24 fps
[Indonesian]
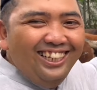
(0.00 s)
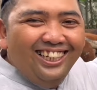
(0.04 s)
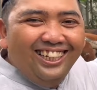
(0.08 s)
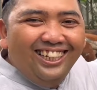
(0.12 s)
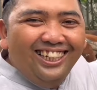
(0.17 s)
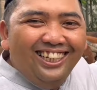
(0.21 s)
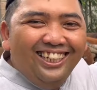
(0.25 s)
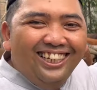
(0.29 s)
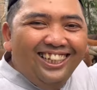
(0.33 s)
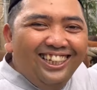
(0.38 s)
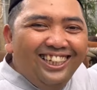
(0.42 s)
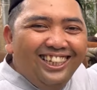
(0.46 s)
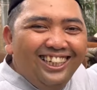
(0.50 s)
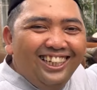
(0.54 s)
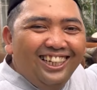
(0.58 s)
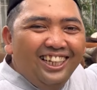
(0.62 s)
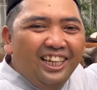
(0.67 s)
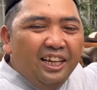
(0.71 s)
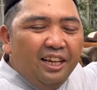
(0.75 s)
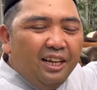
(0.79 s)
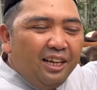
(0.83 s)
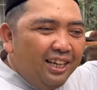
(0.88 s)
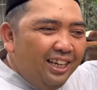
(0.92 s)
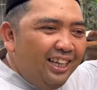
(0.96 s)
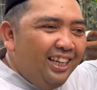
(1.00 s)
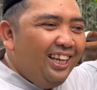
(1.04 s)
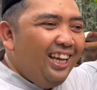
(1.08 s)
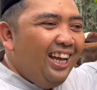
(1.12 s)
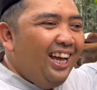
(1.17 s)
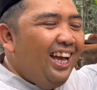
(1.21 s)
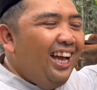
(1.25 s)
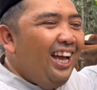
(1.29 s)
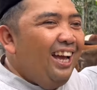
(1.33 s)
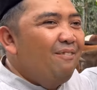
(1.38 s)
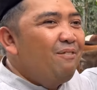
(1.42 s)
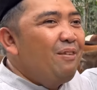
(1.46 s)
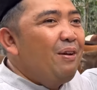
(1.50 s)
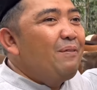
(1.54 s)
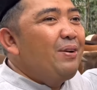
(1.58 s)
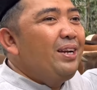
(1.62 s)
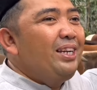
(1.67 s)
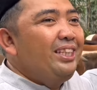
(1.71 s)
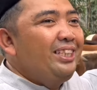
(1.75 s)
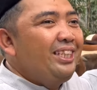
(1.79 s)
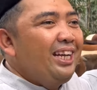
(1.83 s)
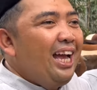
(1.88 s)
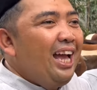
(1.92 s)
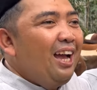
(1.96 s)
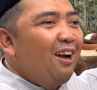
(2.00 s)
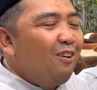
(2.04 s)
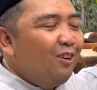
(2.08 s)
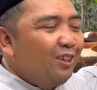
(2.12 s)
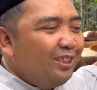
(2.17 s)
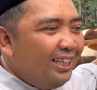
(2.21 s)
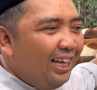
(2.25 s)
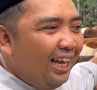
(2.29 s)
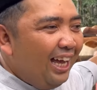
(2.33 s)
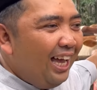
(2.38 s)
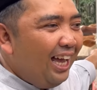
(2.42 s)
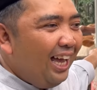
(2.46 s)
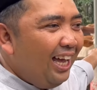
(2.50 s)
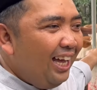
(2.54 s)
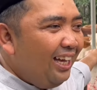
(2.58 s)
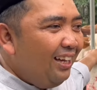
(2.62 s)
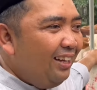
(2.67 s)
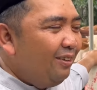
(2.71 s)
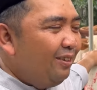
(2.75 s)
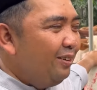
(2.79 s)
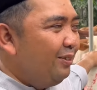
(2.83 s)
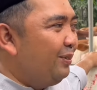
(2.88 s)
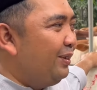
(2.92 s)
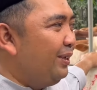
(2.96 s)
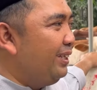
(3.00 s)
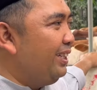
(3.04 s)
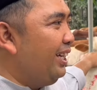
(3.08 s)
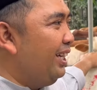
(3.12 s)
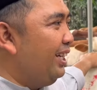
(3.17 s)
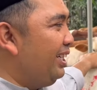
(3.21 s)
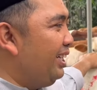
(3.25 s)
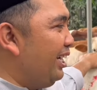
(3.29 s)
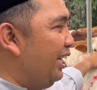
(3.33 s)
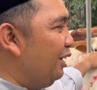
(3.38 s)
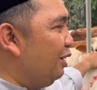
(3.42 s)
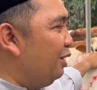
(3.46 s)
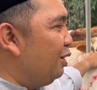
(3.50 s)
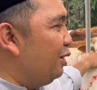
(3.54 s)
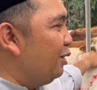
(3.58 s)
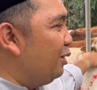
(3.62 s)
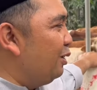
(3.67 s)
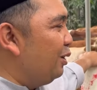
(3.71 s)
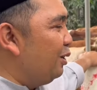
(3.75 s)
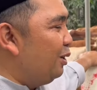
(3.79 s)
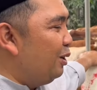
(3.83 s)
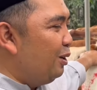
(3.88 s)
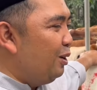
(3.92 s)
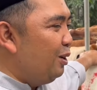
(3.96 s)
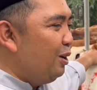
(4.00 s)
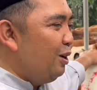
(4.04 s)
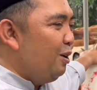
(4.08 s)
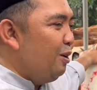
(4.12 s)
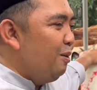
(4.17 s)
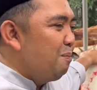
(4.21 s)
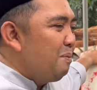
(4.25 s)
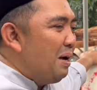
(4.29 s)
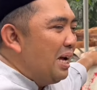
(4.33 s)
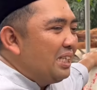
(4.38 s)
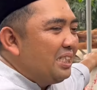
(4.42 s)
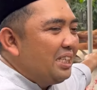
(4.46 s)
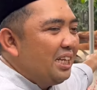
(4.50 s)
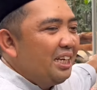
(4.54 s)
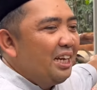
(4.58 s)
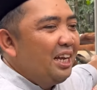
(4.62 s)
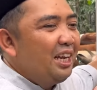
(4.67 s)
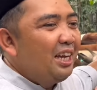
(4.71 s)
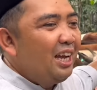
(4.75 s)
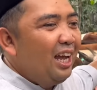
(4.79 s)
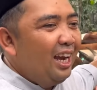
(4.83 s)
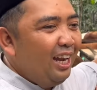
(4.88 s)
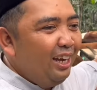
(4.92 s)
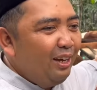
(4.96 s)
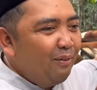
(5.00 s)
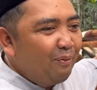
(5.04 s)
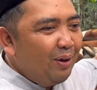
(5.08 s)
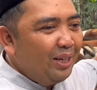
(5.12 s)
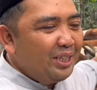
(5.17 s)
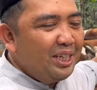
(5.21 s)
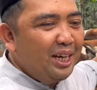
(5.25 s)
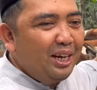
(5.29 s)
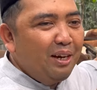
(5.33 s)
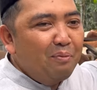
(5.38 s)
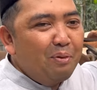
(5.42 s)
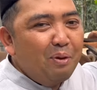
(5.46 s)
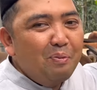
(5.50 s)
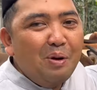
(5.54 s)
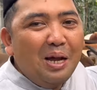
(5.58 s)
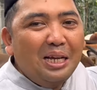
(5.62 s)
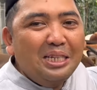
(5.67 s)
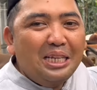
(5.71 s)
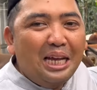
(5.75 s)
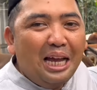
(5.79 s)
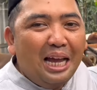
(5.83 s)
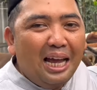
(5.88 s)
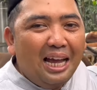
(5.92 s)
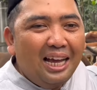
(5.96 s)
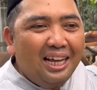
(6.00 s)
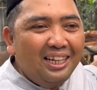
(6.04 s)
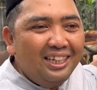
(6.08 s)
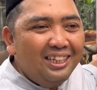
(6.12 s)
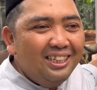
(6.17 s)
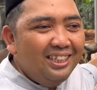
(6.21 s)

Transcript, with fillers: petukangan ya atau Iya, palem? memang di tengah kota. Cuman kan kalau pasar yang enggak lah di pasar lebih banyak.